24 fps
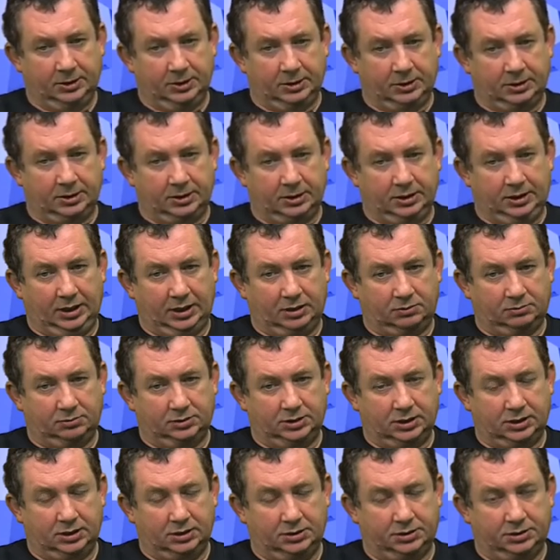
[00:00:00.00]
e, ja
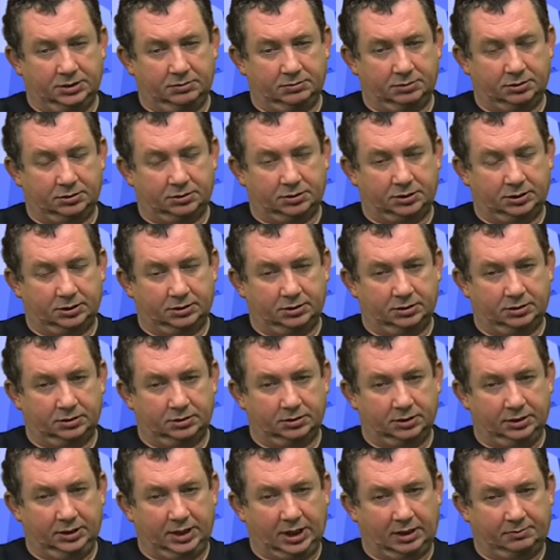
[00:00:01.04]
uzależniam od
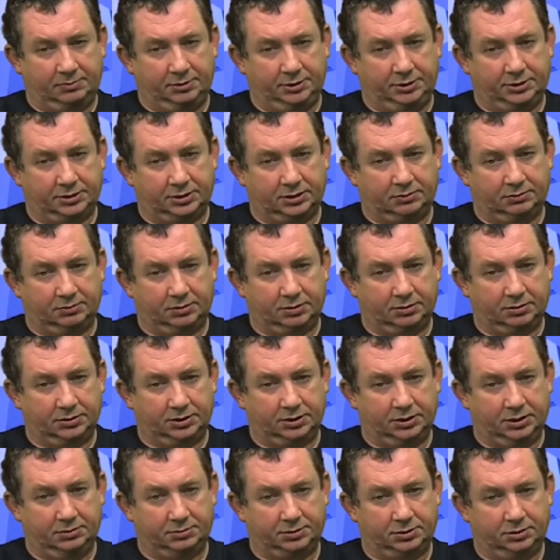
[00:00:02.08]
tego, jak będzie zachowało
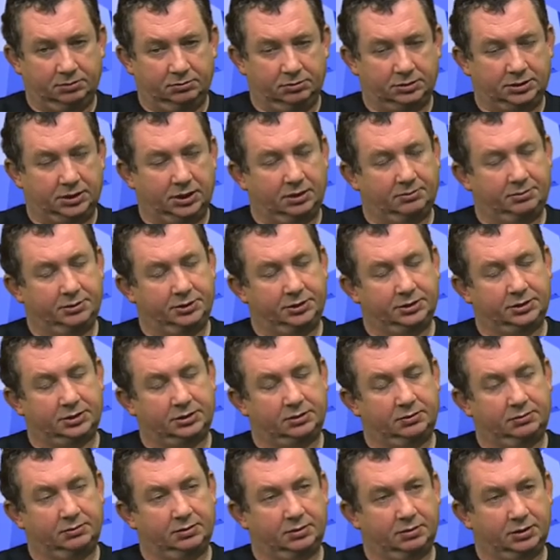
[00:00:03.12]
się Lepsze Lebowskie, jak będzie
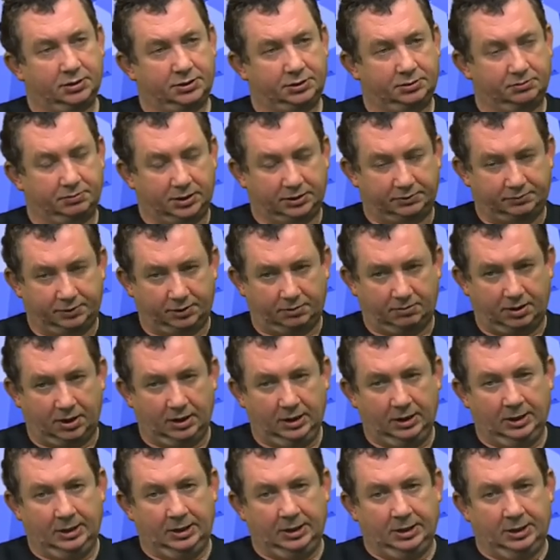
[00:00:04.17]
zachowała się Platforma.
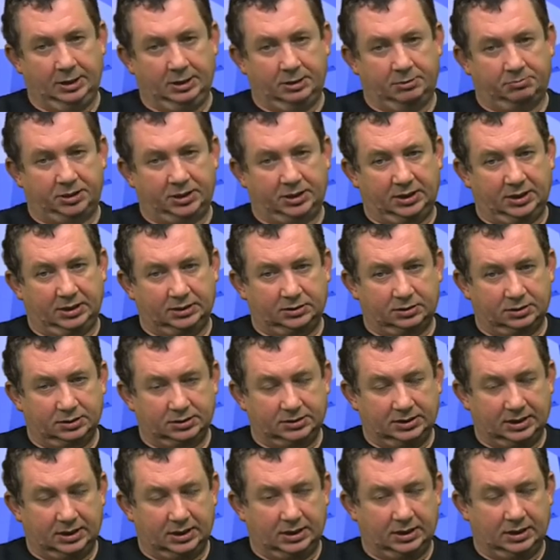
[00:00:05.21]
Pan rektor
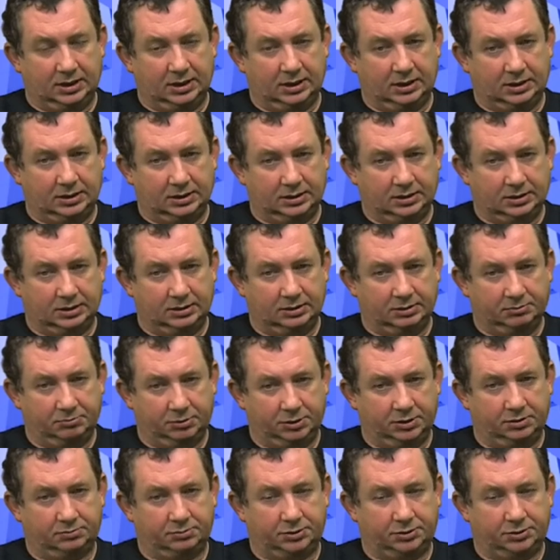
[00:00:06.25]
zna e, moją